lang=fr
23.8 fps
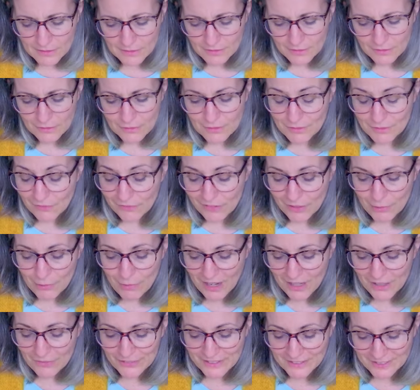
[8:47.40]
où il va
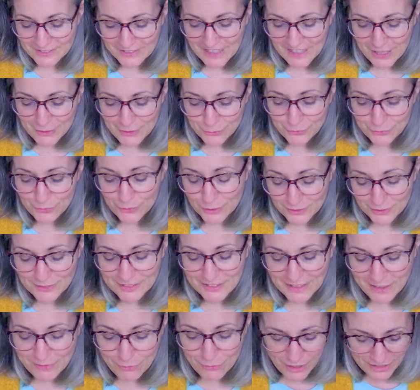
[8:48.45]
falloir investir à nouveau sans
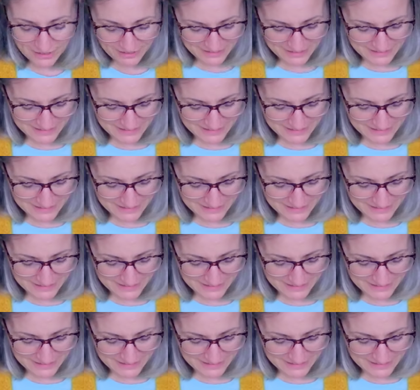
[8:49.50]
savoir